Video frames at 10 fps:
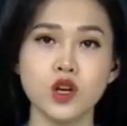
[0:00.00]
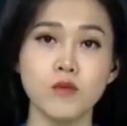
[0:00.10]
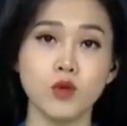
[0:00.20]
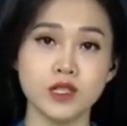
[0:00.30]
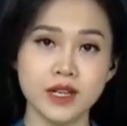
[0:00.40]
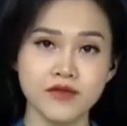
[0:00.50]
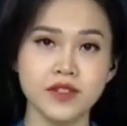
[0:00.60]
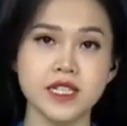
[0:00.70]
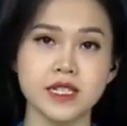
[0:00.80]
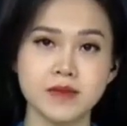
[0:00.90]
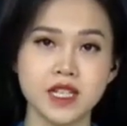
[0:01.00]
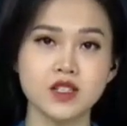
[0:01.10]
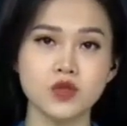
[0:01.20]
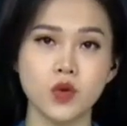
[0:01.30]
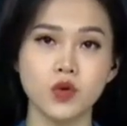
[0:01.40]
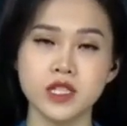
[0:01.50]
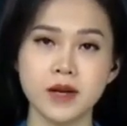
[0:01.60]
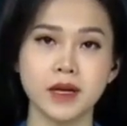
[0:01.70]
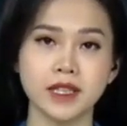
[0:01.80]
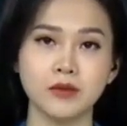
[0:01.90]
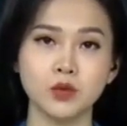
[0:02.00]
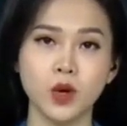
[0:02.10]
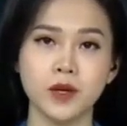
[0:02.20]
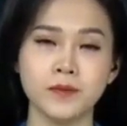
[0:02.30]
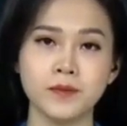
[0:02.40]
100% dân số trên 18 tuổi.